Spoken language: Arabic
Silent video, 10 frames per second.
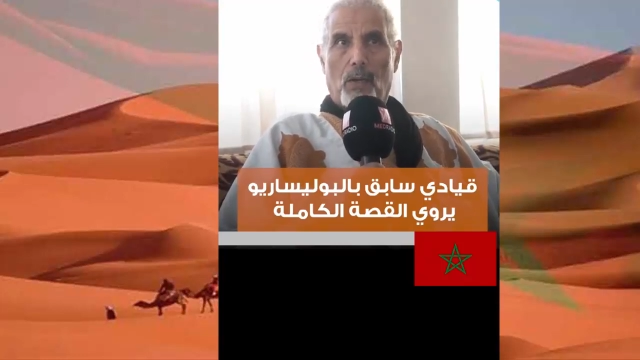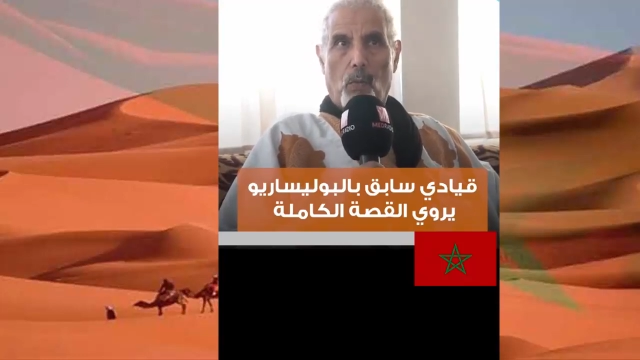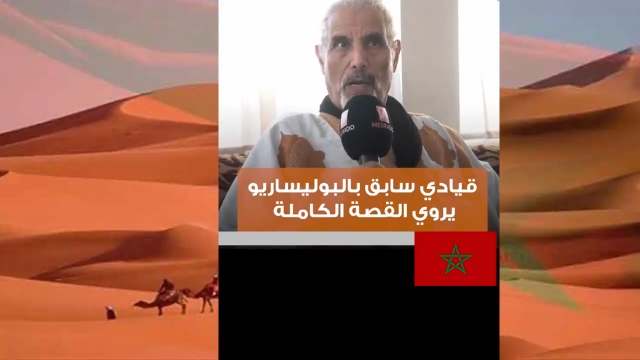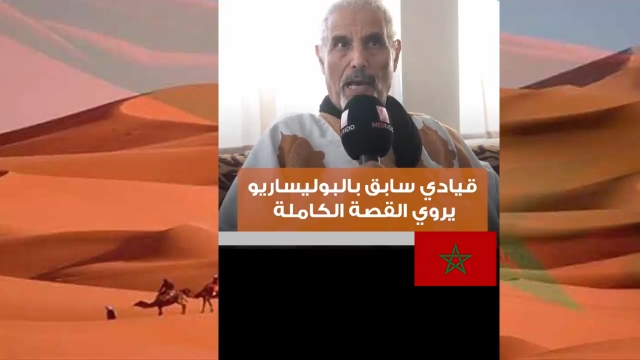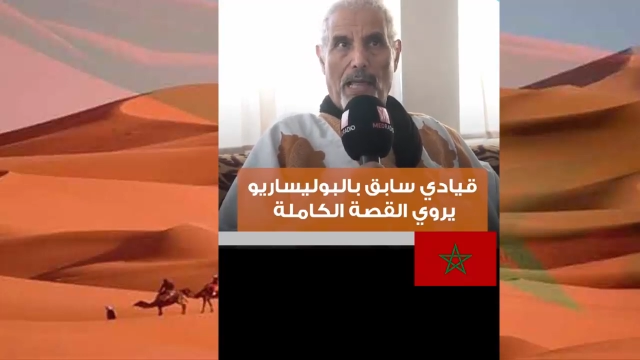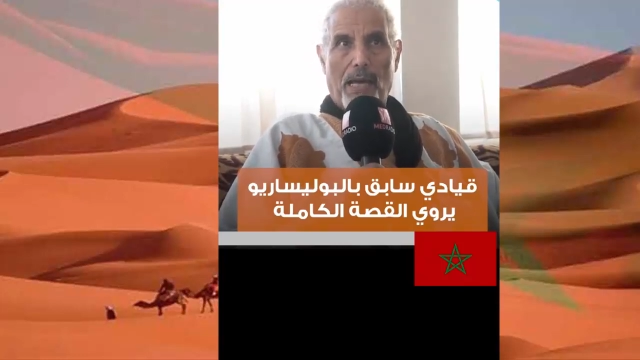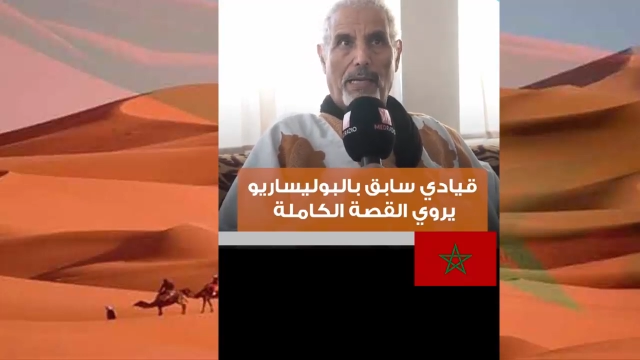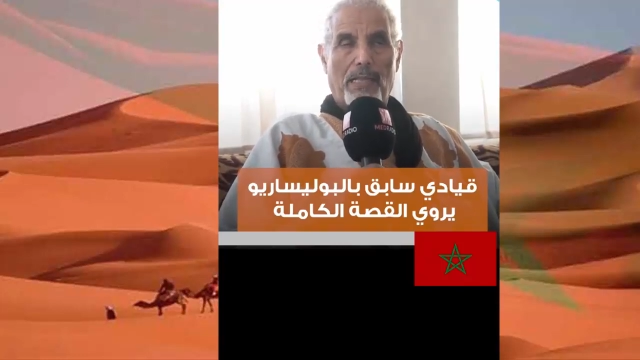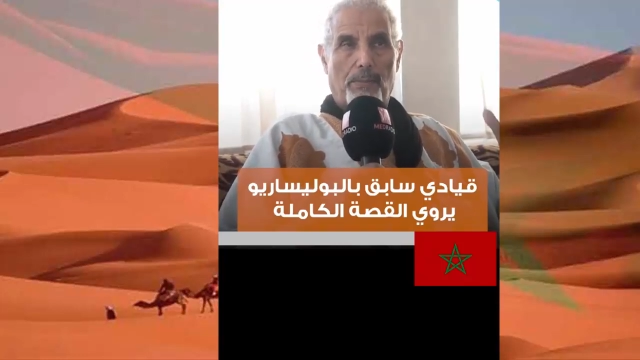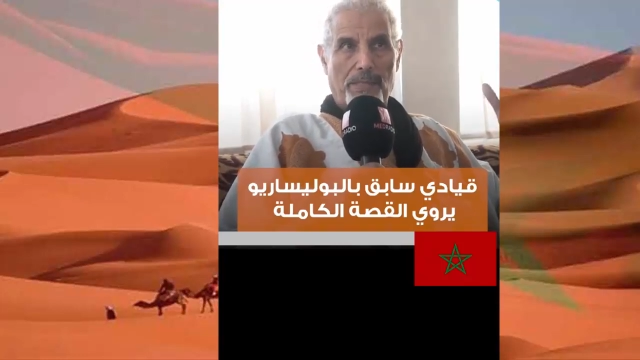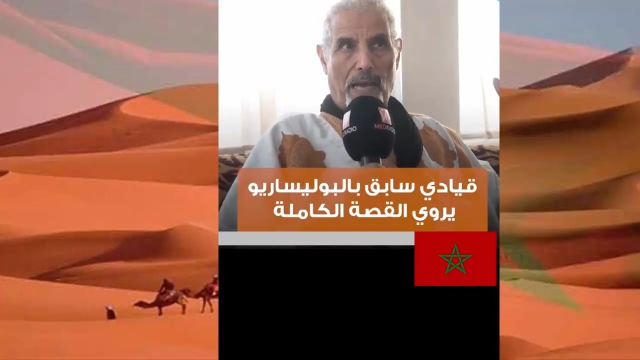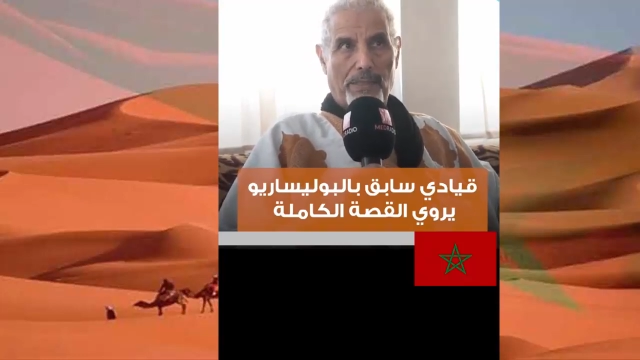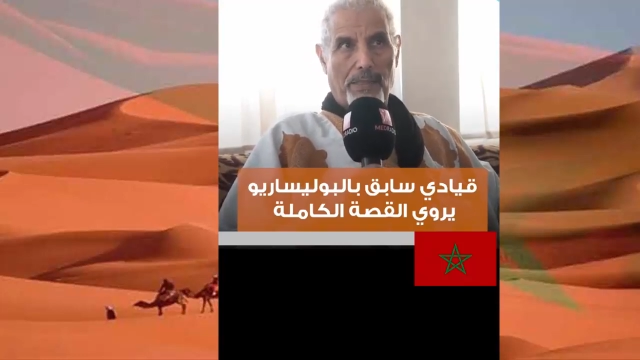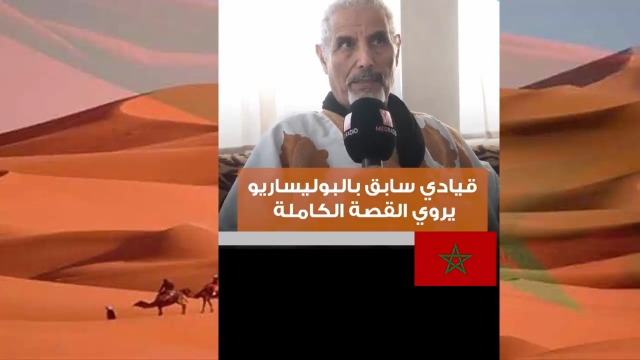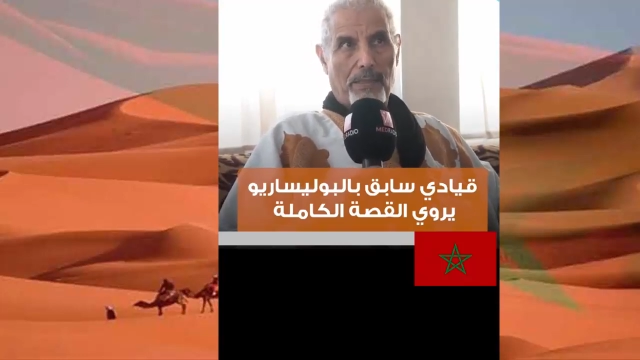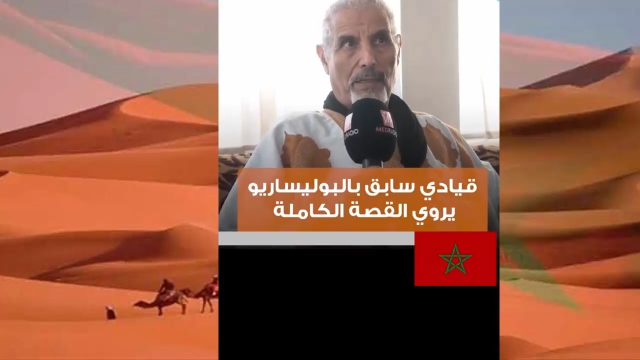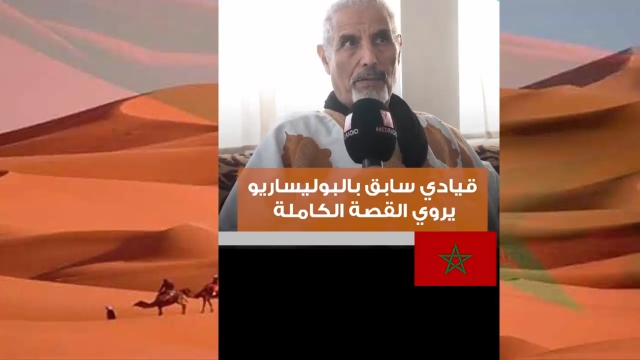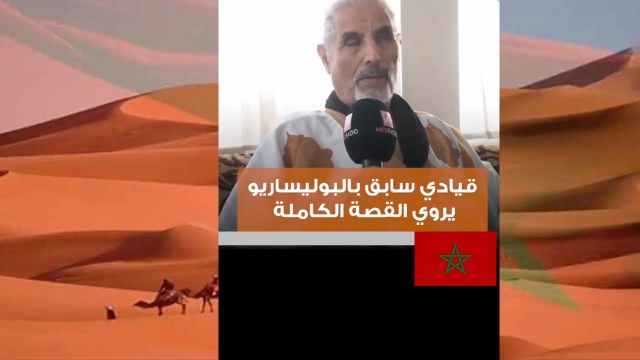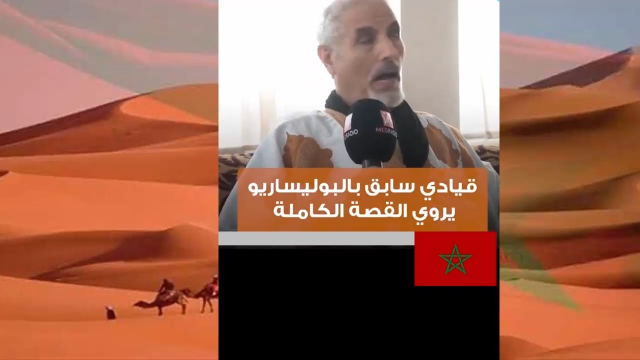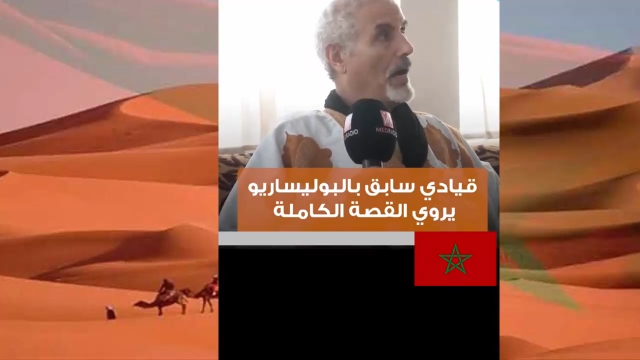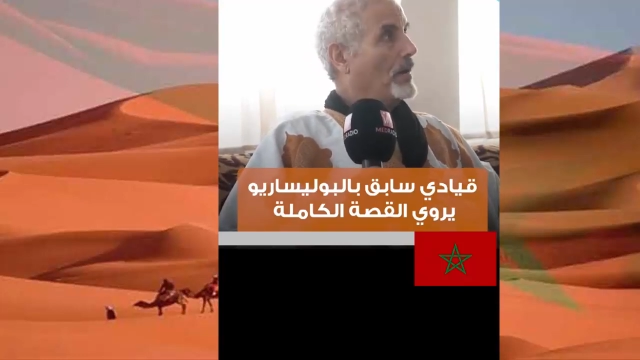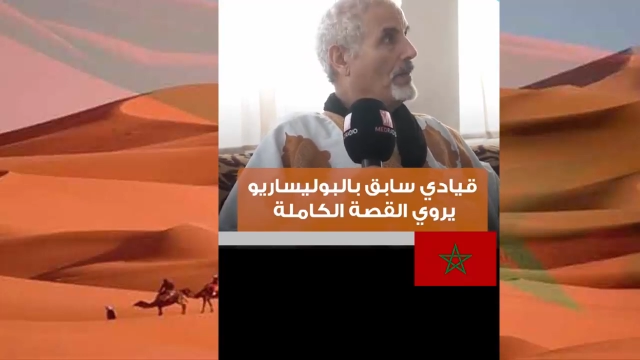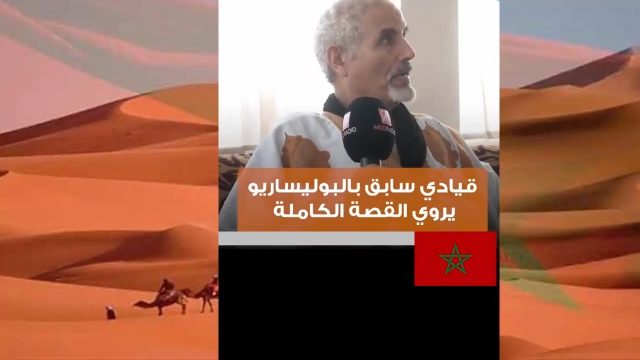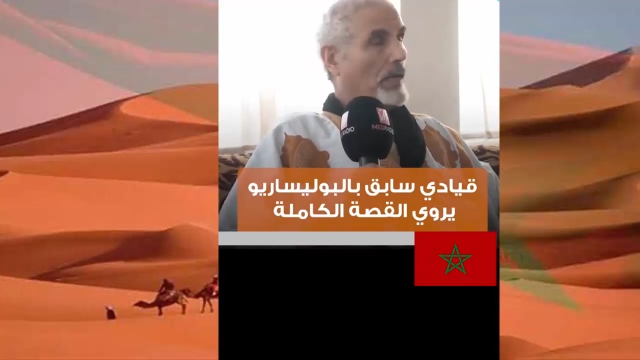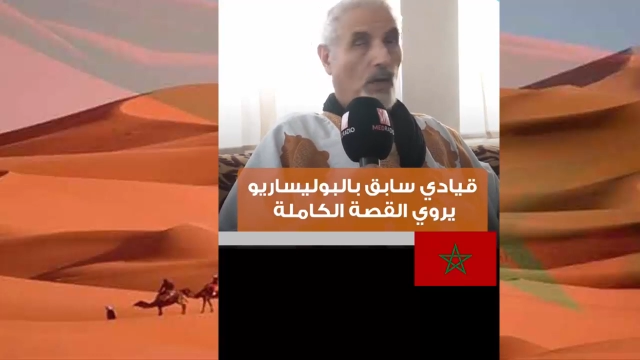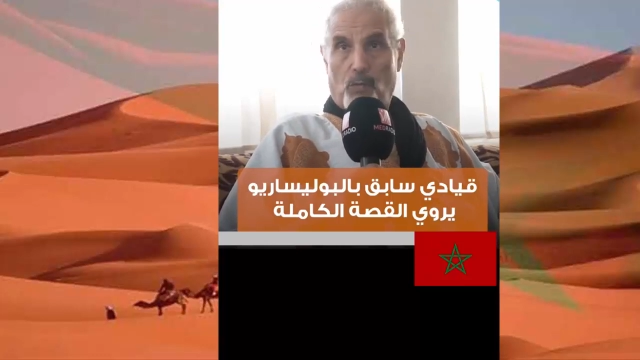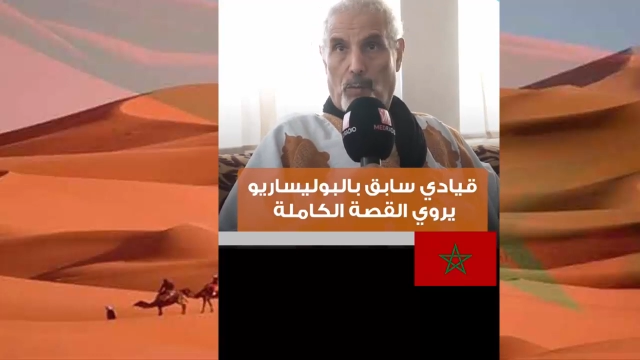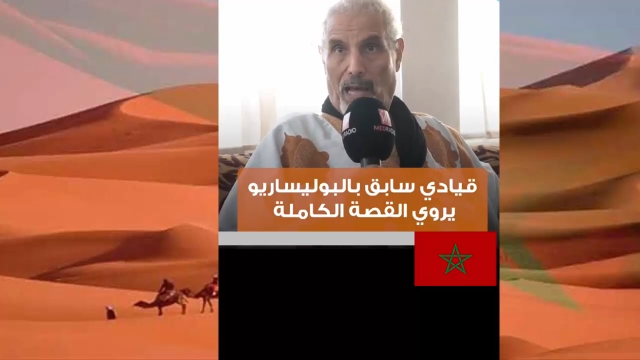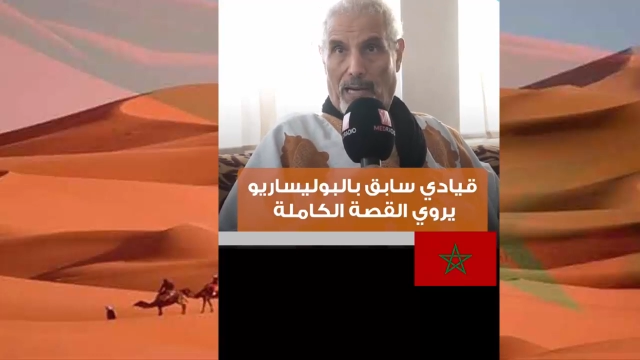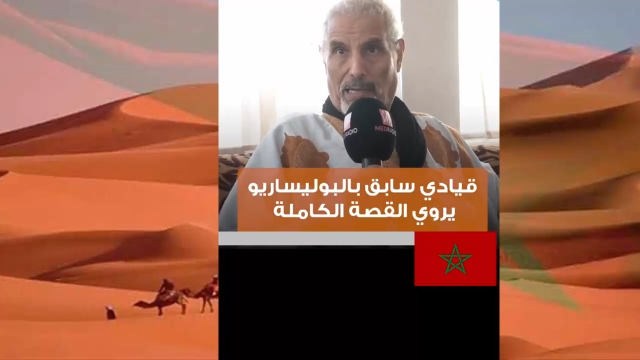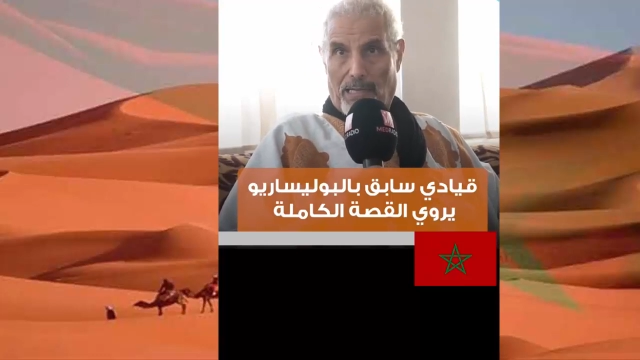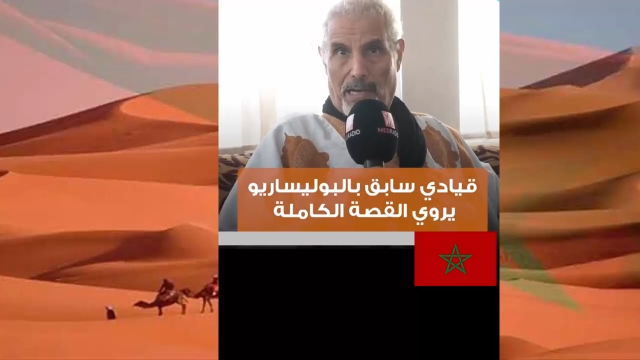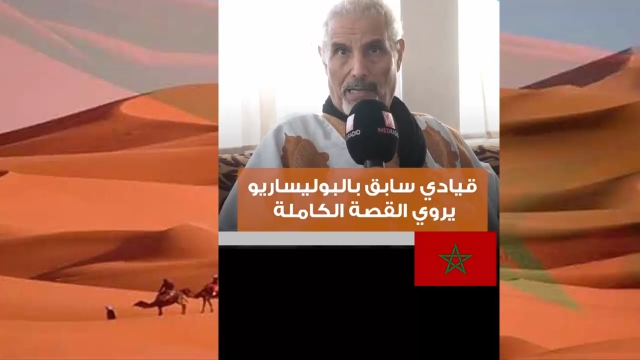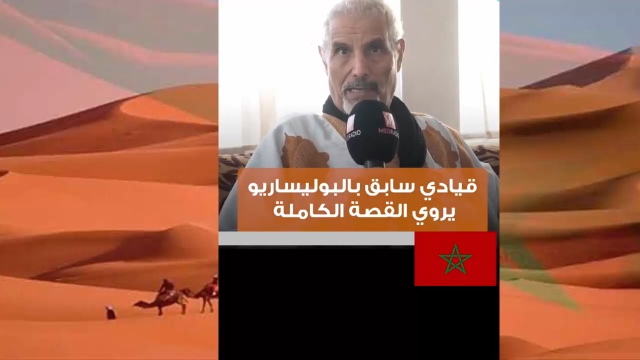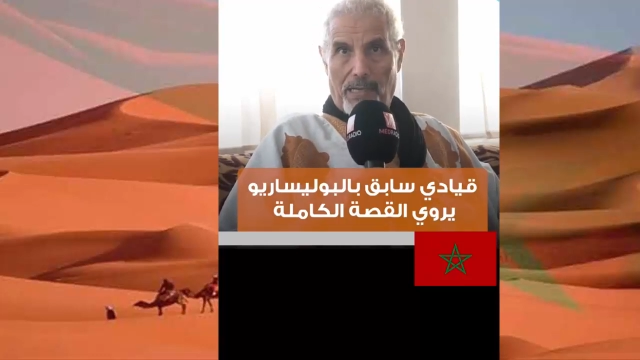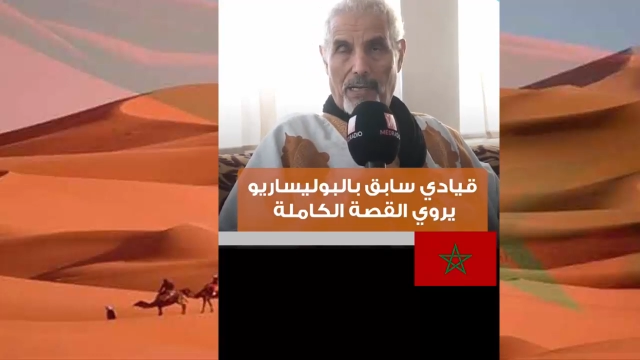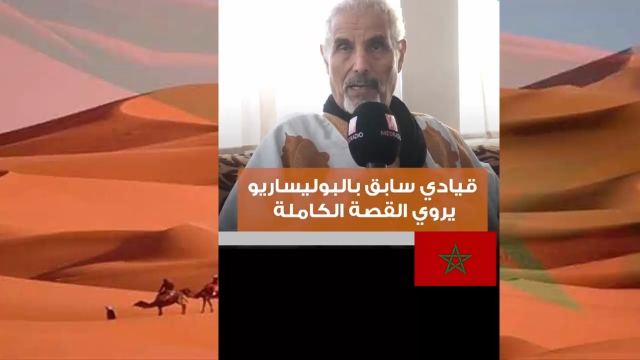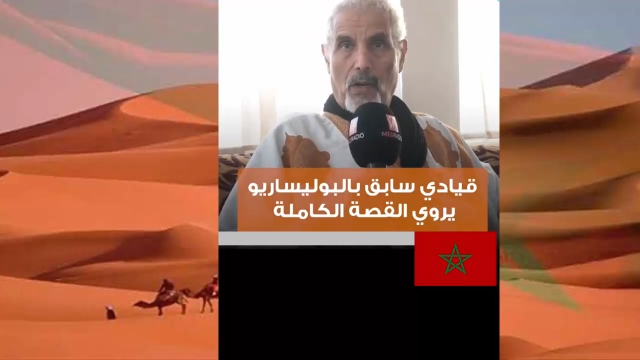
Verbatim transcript: ولهذا كانت بدايتي مع ما سيعرف بالحركة الجنينية